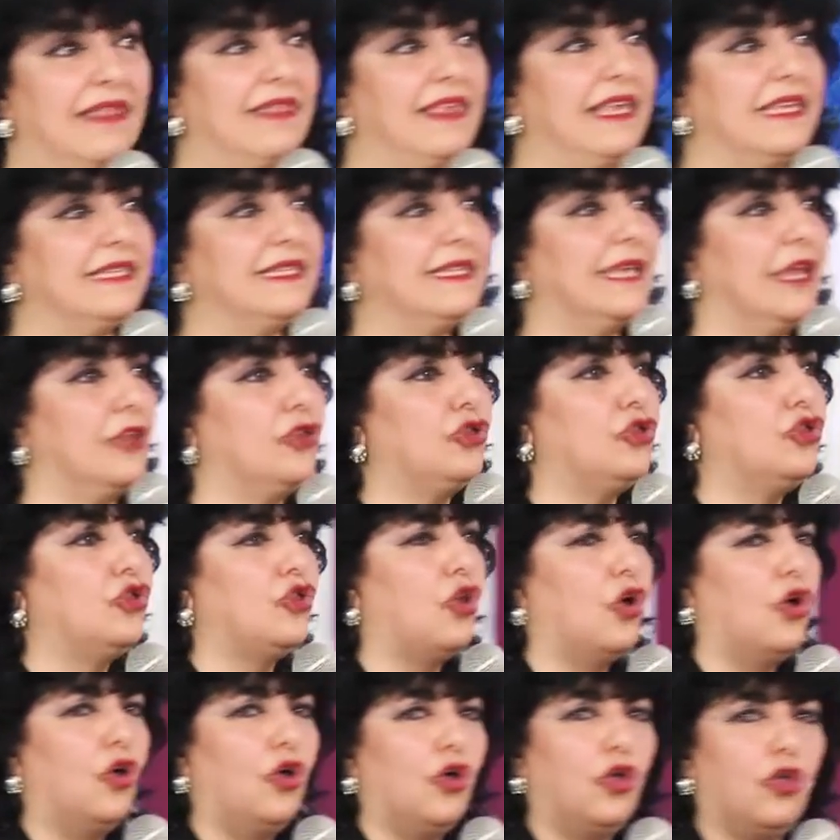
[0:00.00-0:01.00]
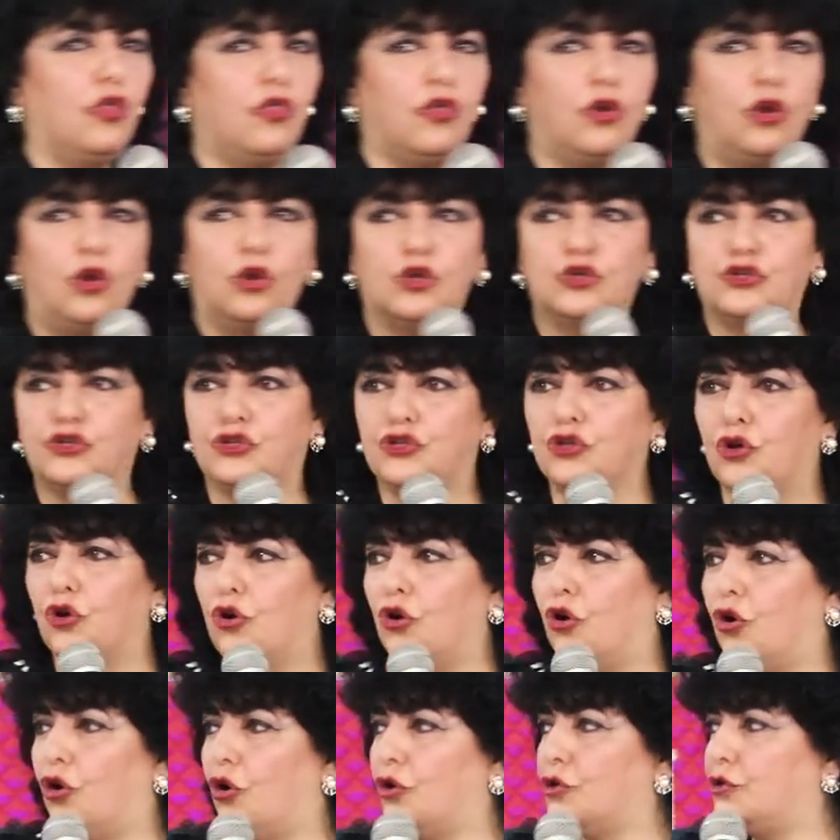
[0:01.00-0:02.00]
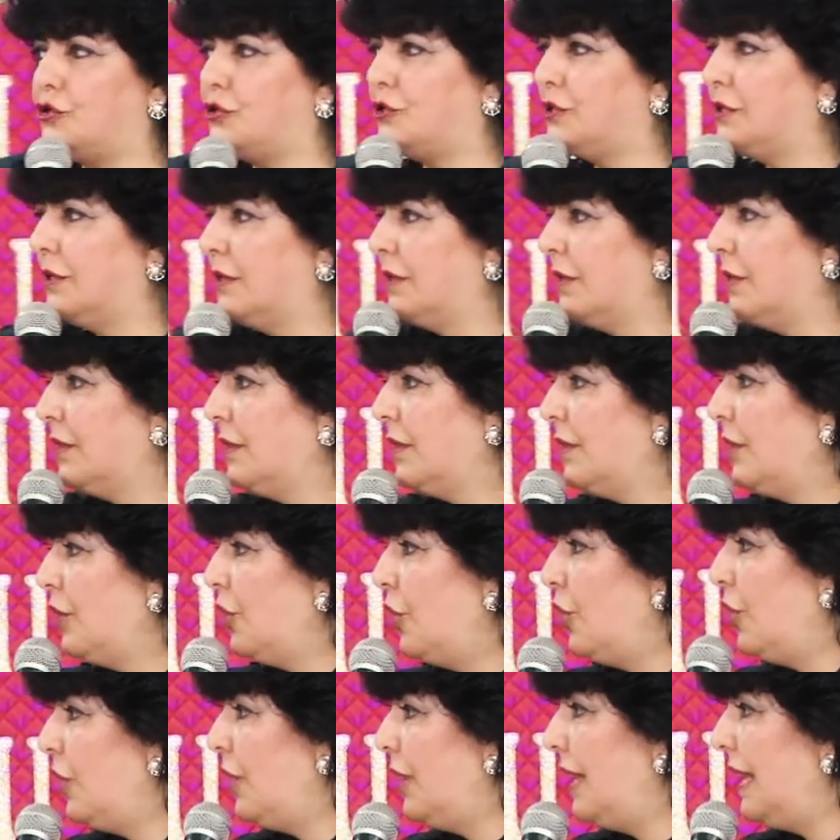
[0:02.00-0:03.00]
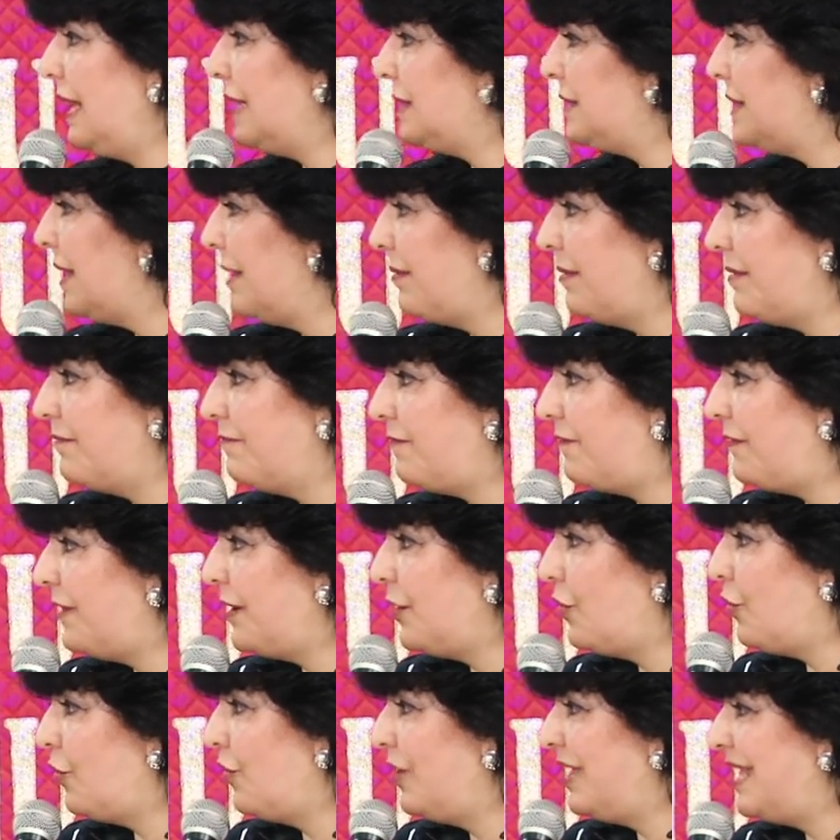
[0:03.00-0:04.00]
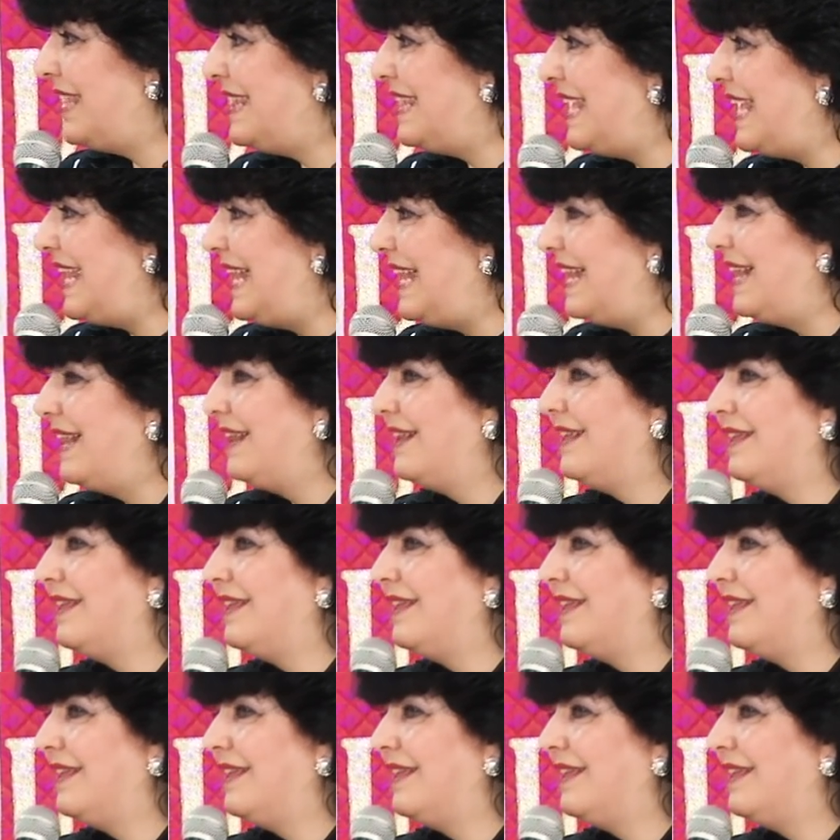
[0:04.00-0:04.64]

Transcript: dice, todos los ojos estaban fijos en él,